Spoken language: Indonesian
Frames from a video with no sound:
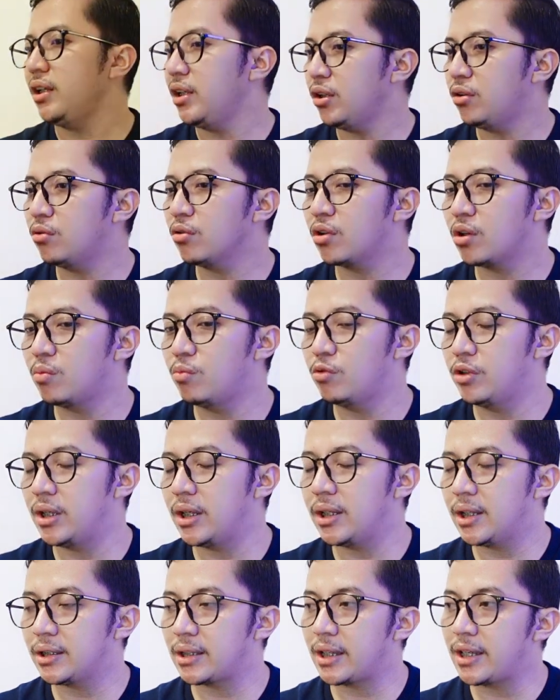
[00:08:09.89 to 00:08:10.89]
itu
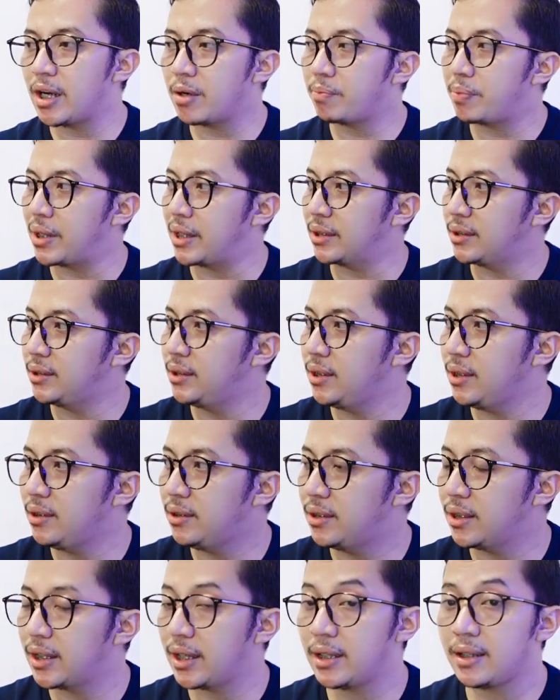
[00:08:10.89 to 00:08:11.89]
kemudian kita dapati
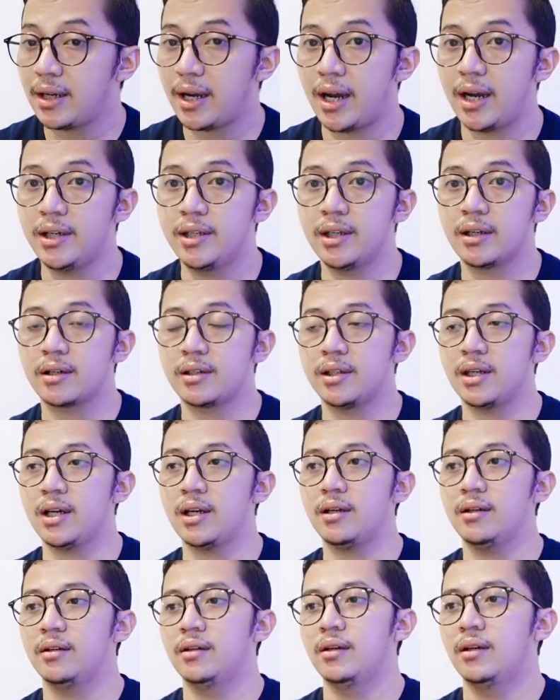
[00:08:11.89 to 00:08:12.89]
dengan
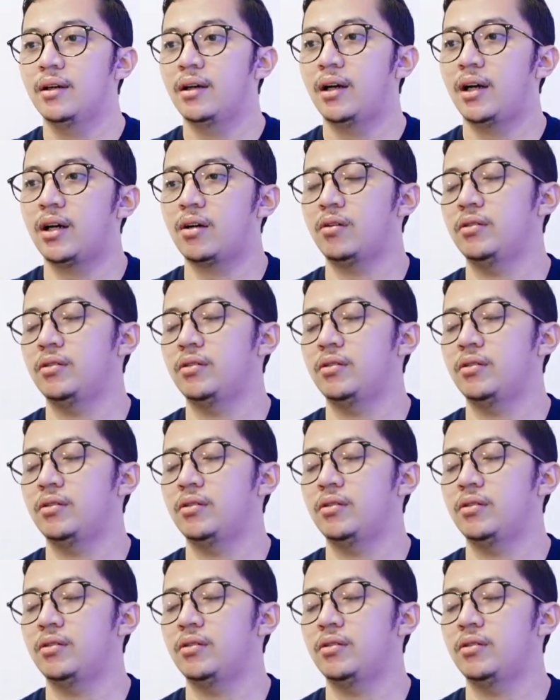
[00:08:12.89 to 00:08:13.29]
hadirnya eh,